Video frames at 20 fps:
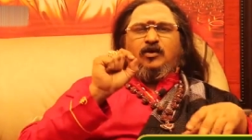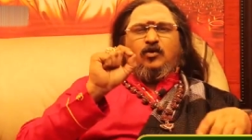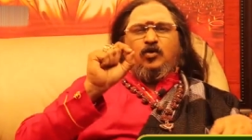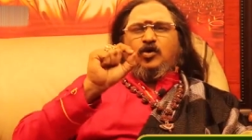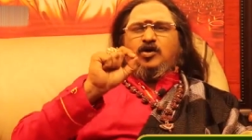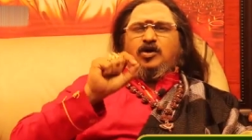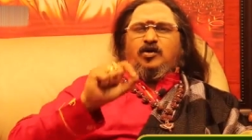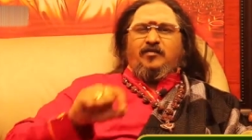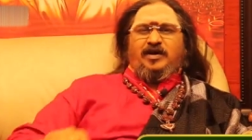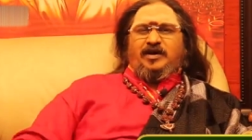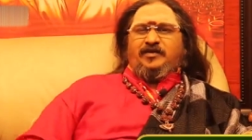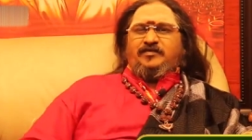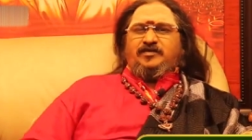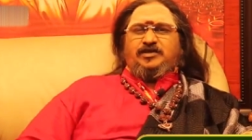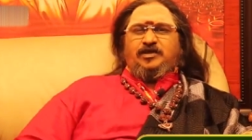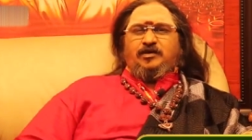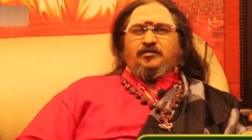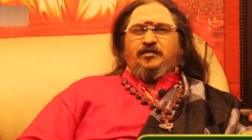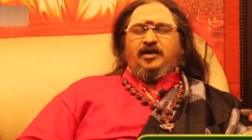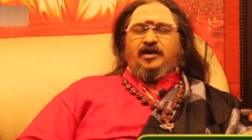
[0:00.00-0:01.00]
நுணுக்கமான
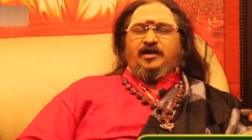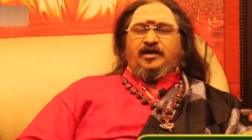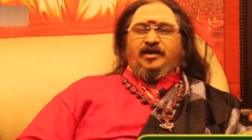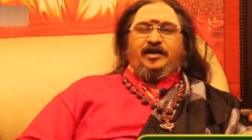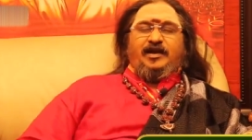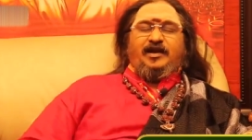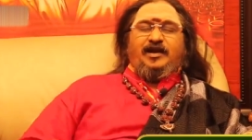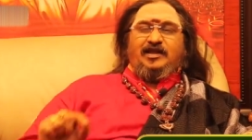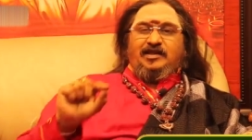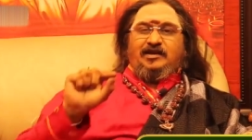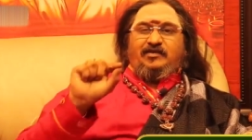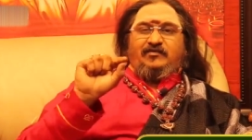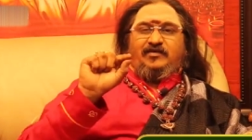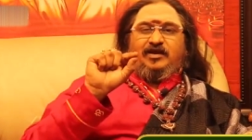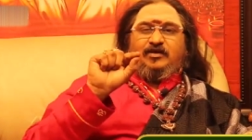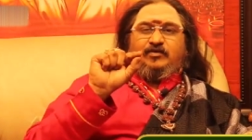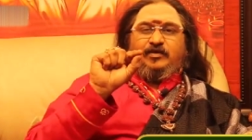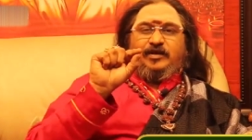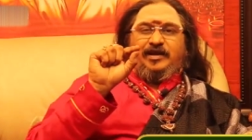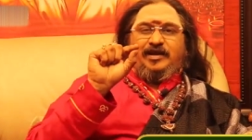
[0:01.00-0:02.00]
விஷயம் ஏன்னா அதில்
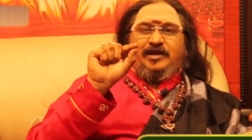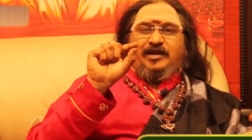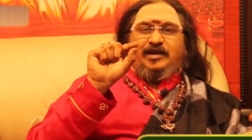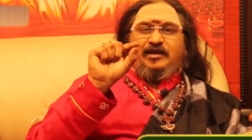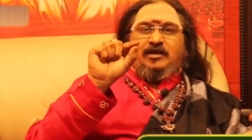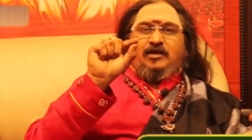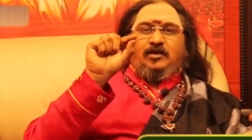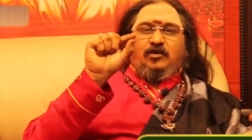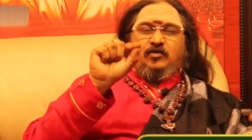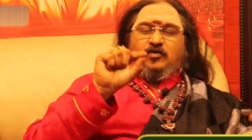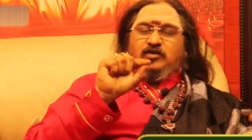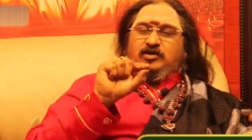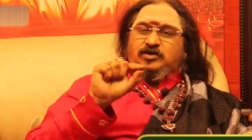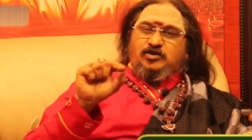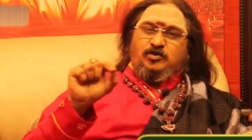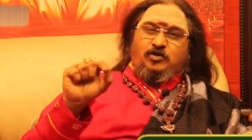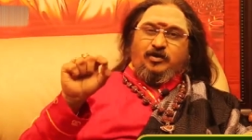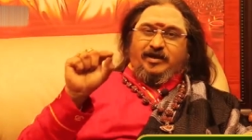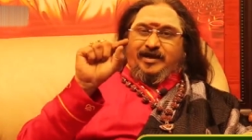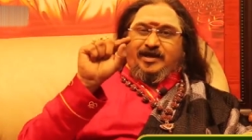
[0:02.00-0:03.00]
வரக்கூடிய ஒரு
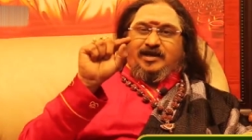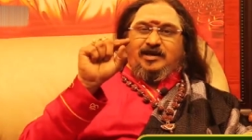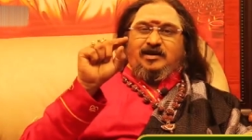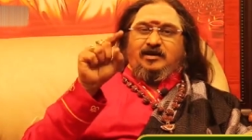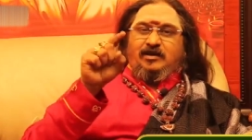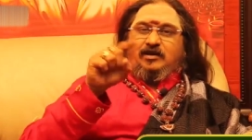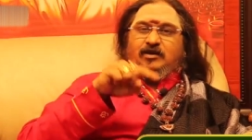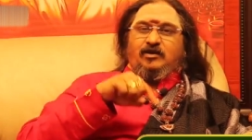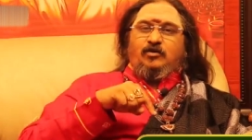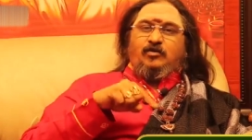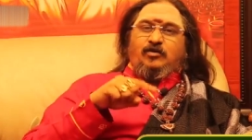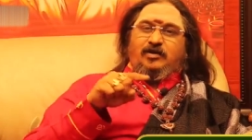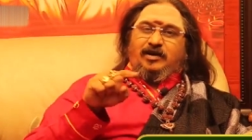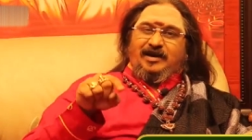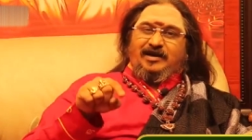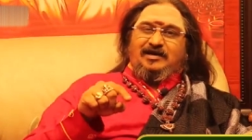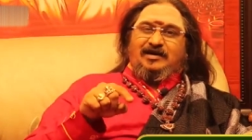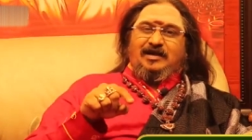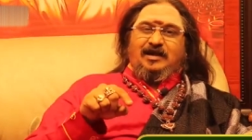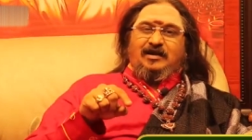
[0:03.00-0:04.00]
ஸ்கொயர் ஒரு
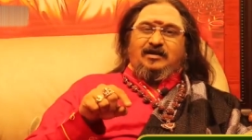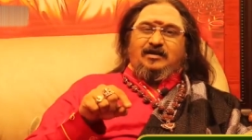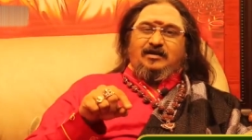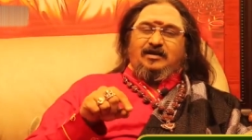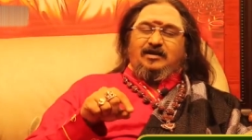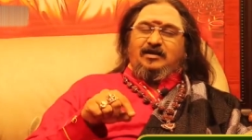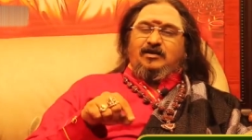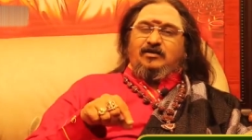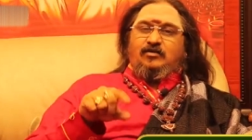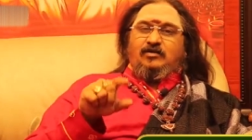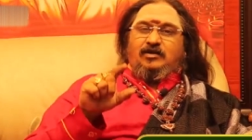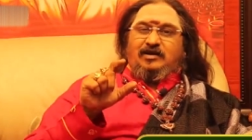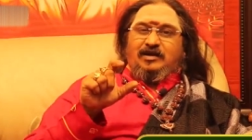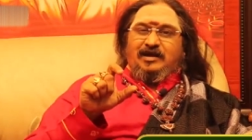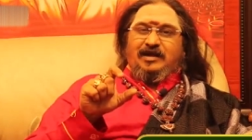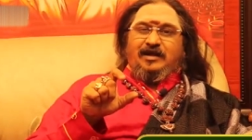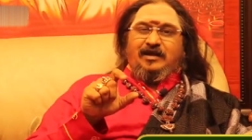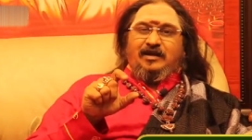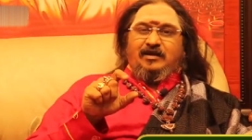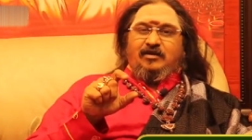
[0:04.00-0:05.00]
ரெக்டாங்கிள் ஒரு
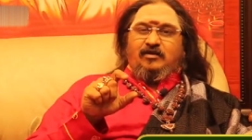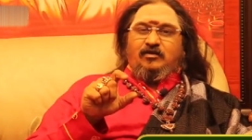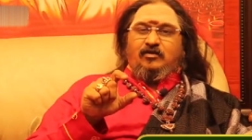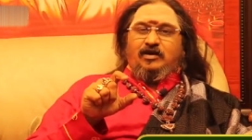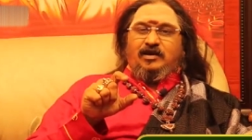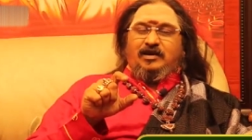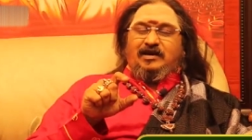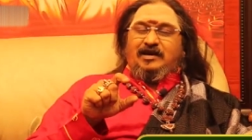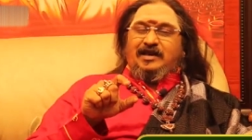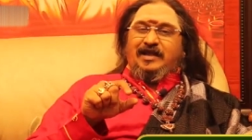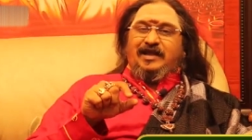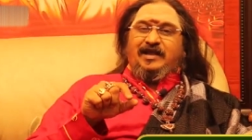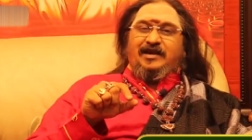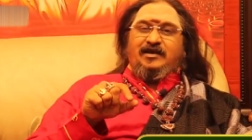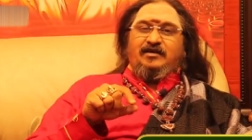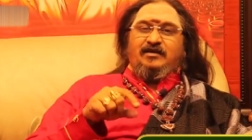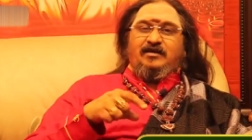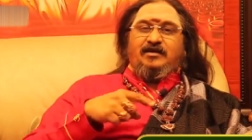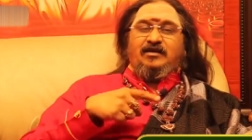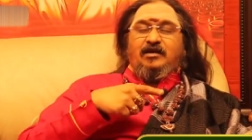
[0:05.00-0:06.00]
ட்ர ஒரு
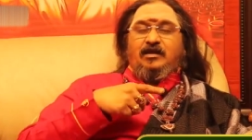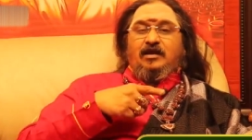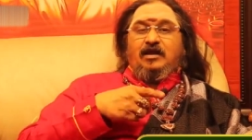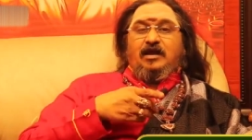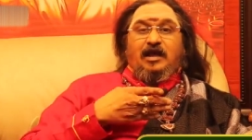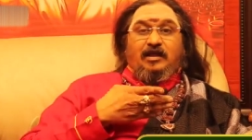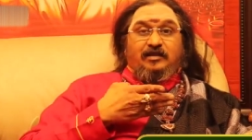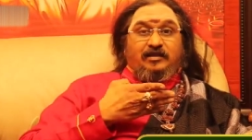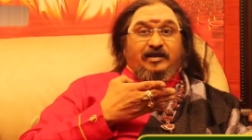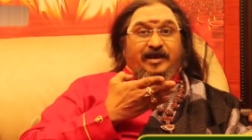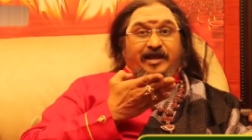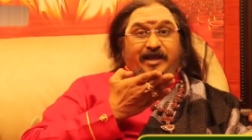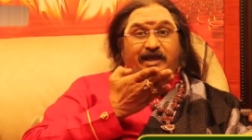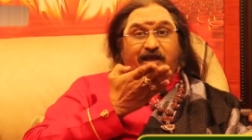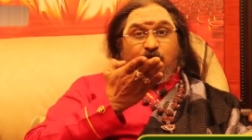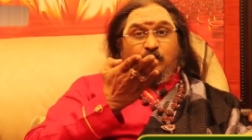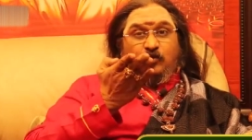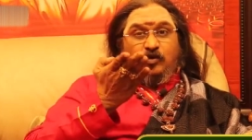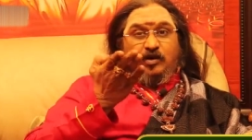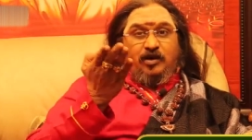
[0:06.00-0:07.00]
ட்ரையாங்கிள் அந்த
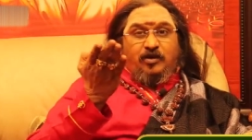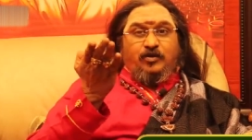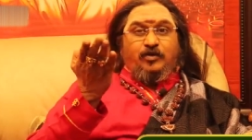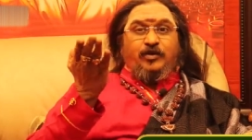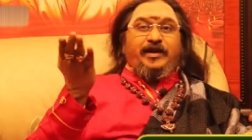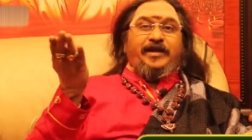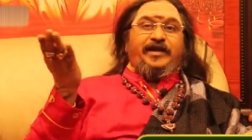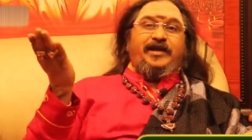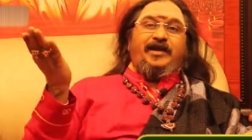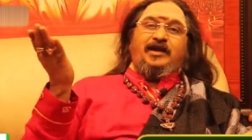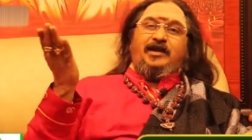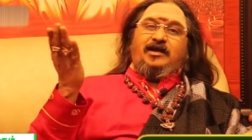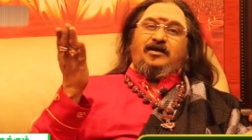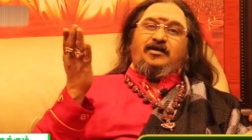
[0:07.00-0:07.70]
ரேகை ஓடக்கூடிய